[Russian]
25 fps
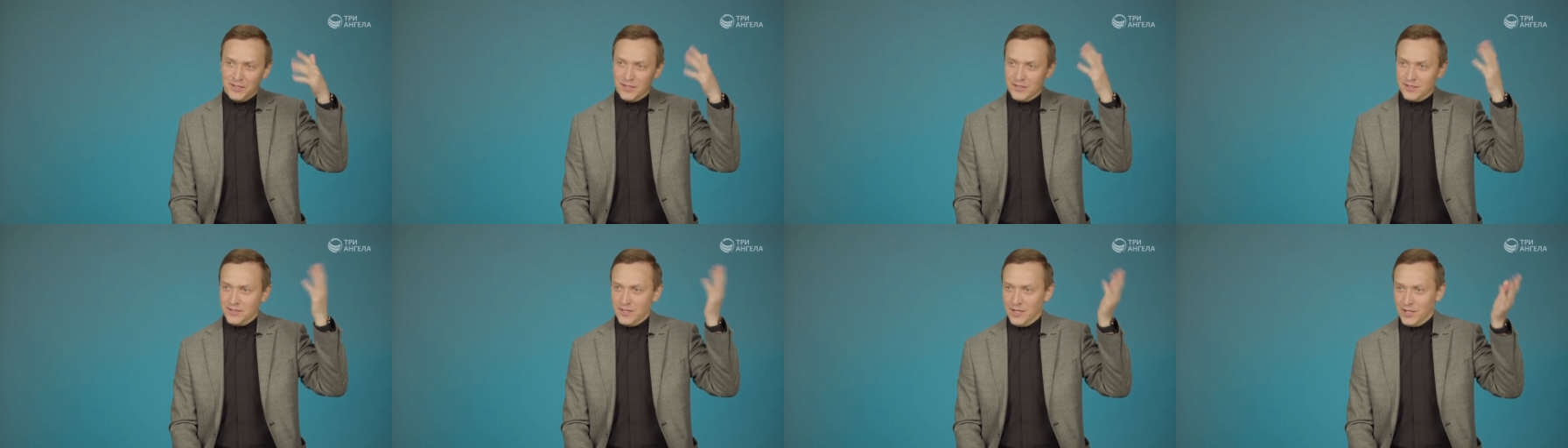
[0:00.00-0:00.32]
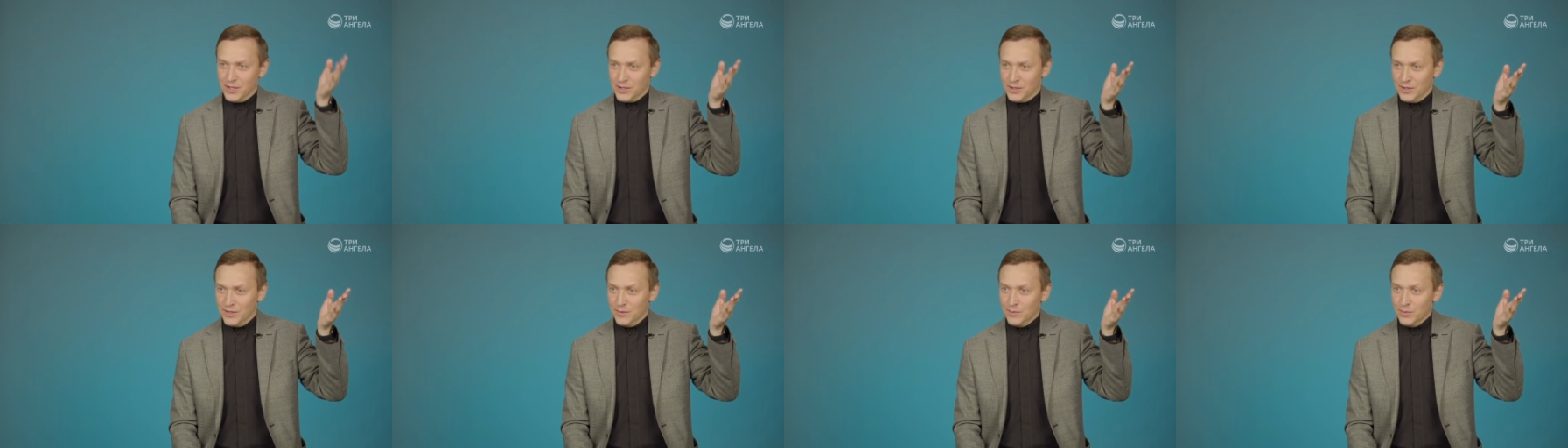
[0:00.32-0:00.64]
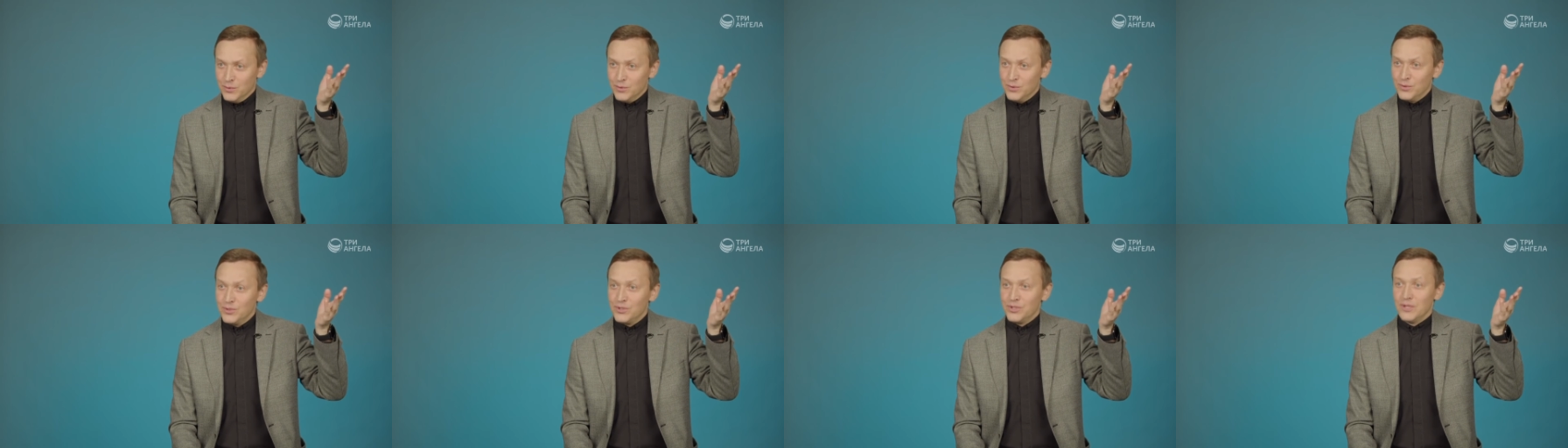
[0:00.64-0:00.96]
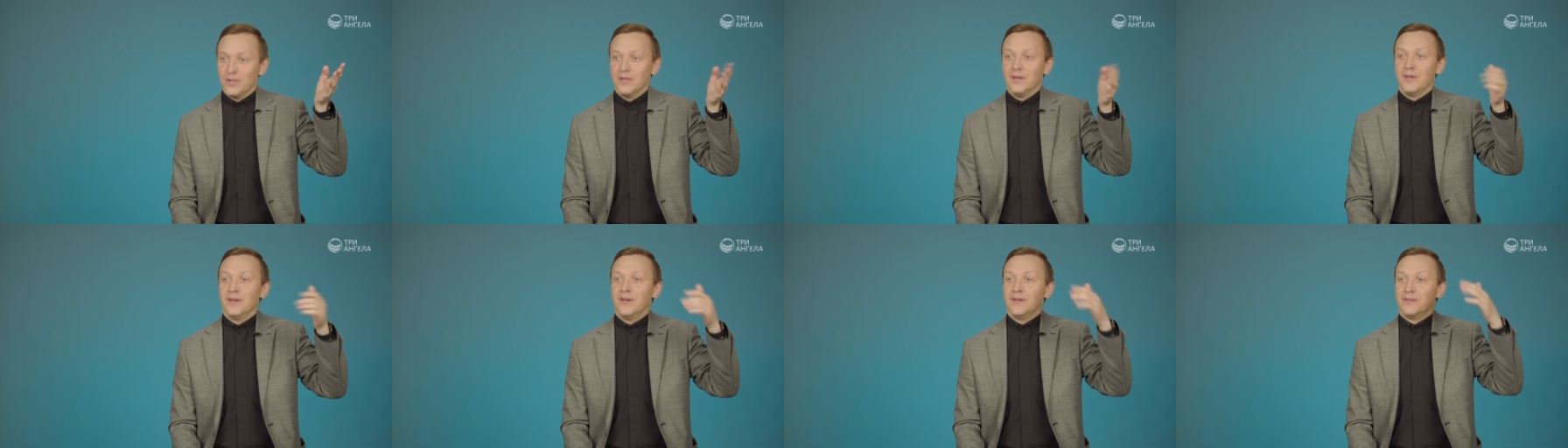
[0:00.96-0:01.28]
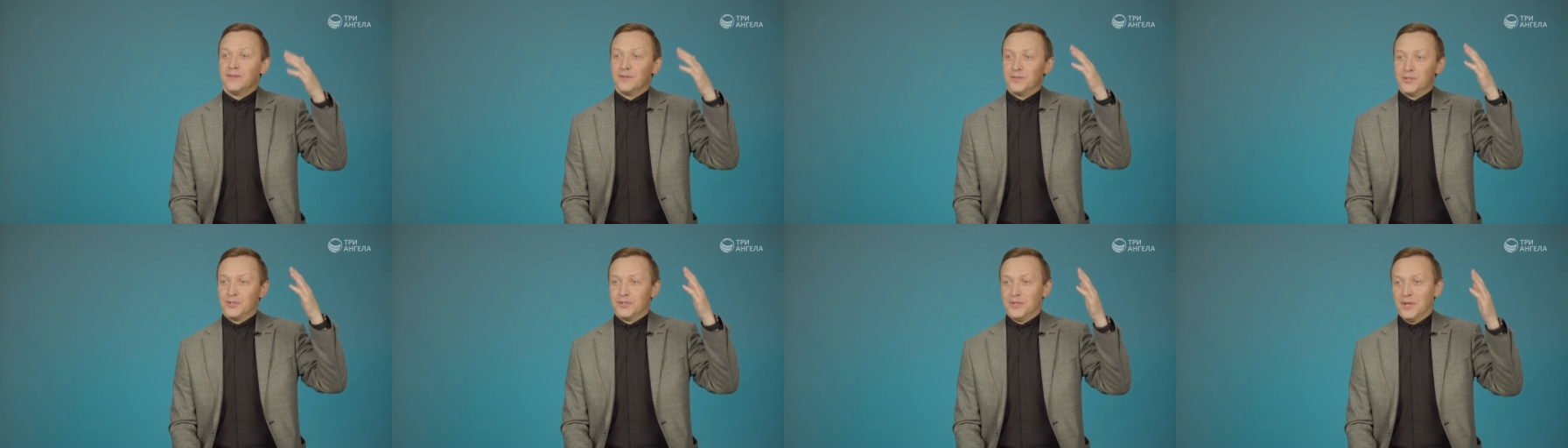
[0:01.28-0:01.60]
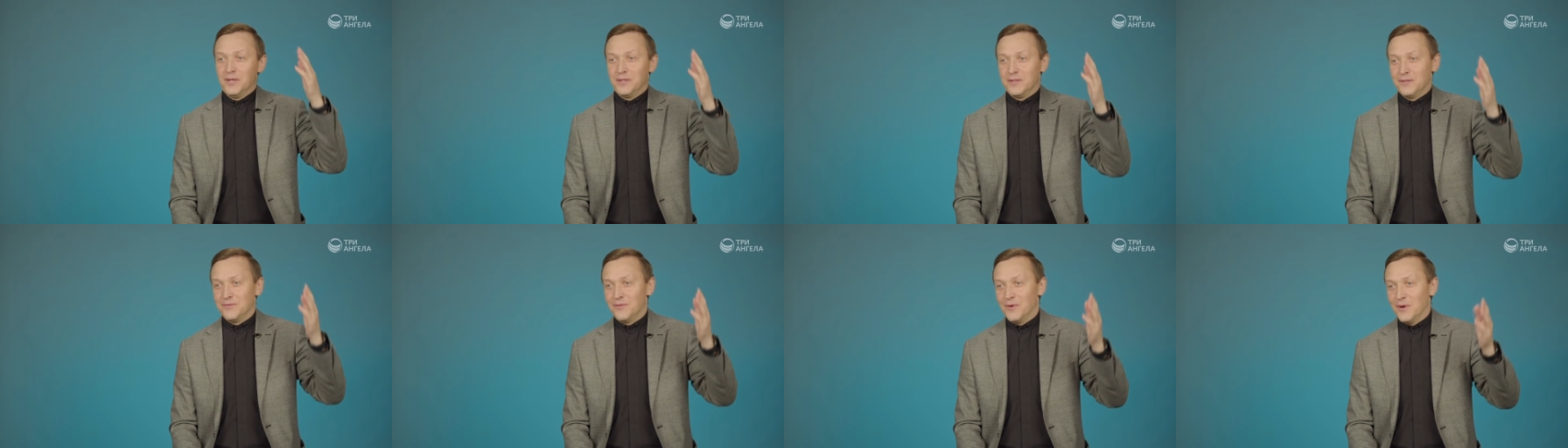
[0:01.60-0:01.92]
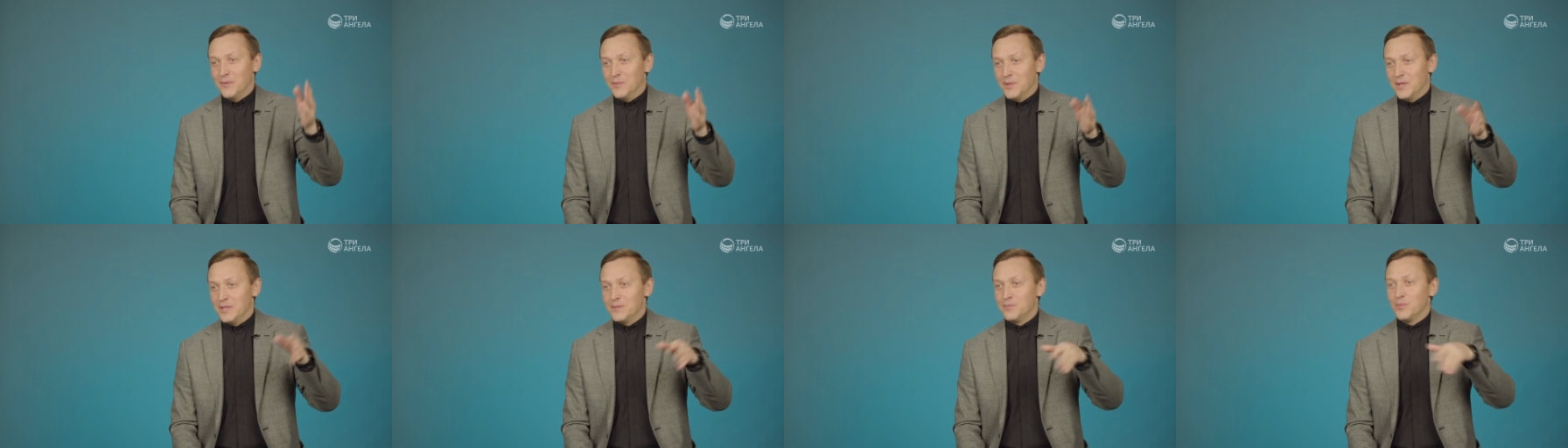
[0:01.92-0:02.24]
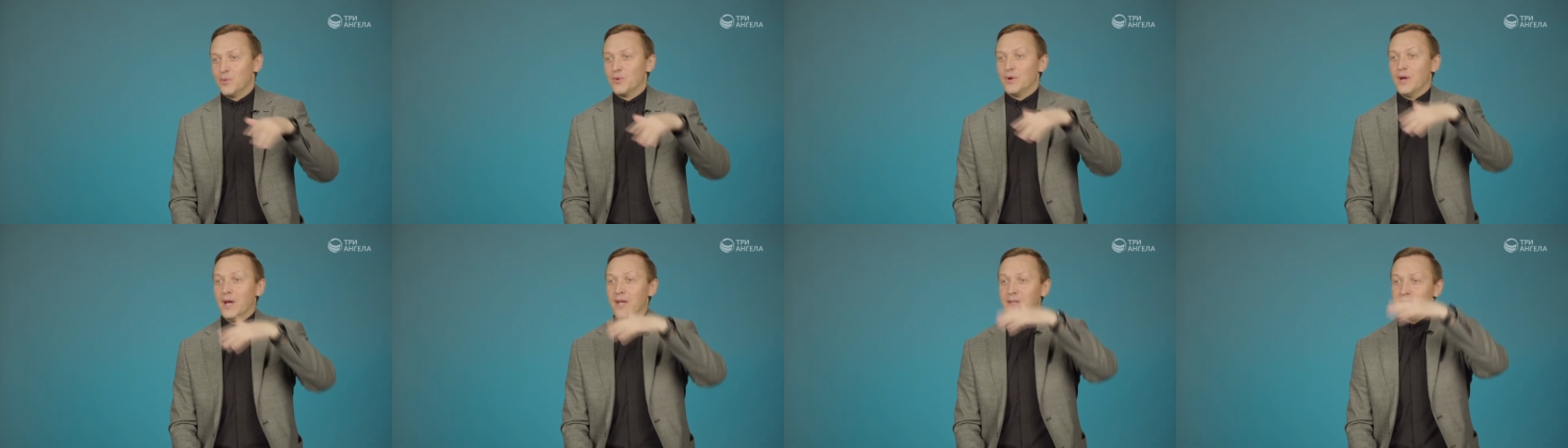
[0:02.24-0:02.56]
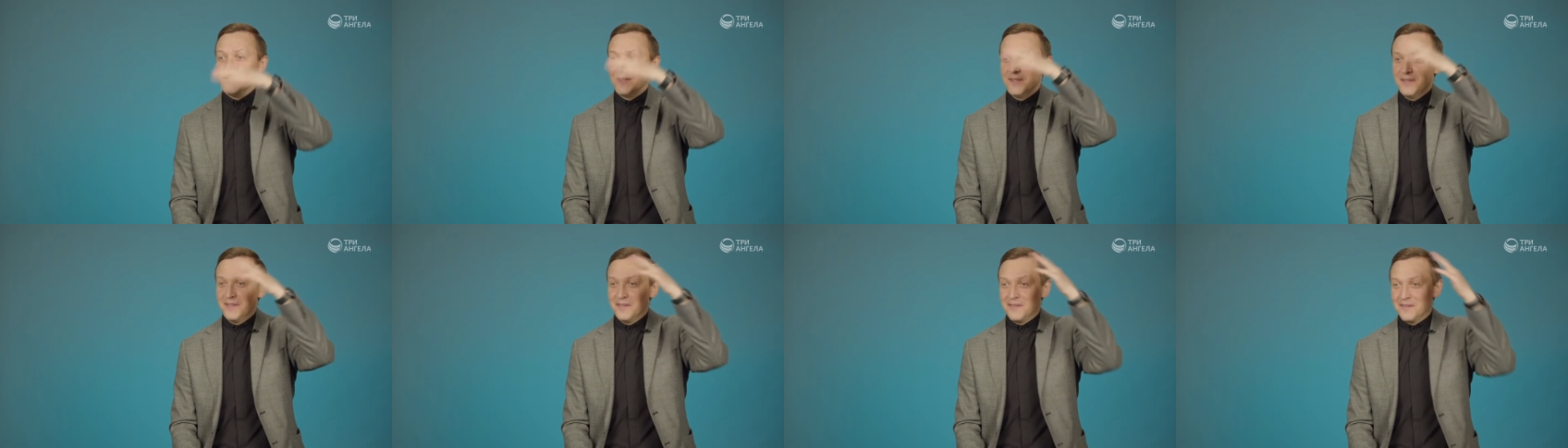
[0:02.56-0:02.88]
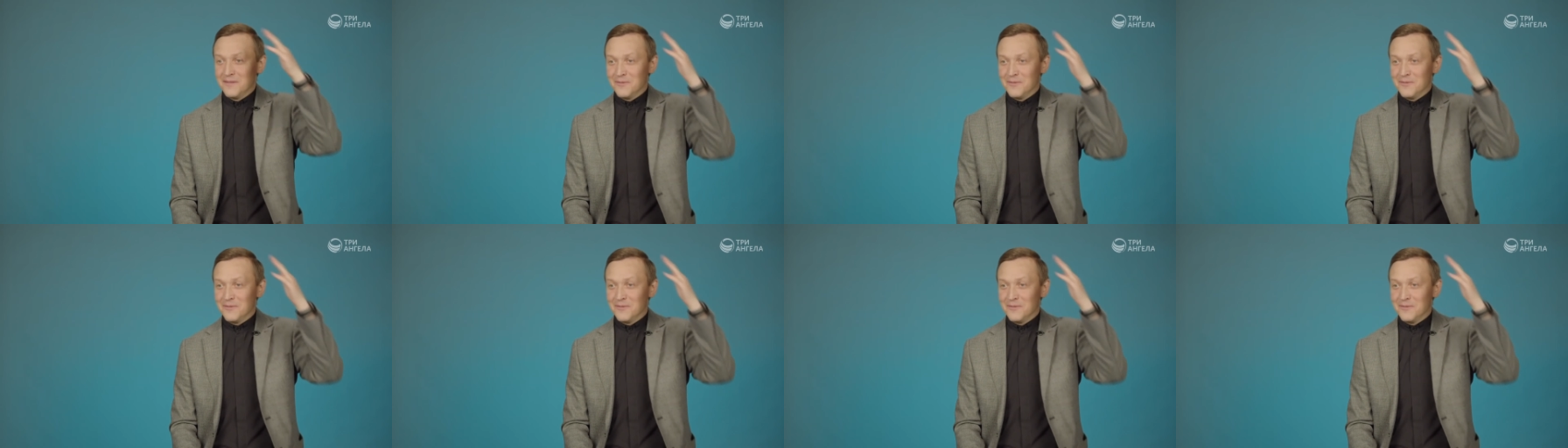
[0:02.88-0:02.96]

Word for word: это страшное будущее начинает его опять пугать,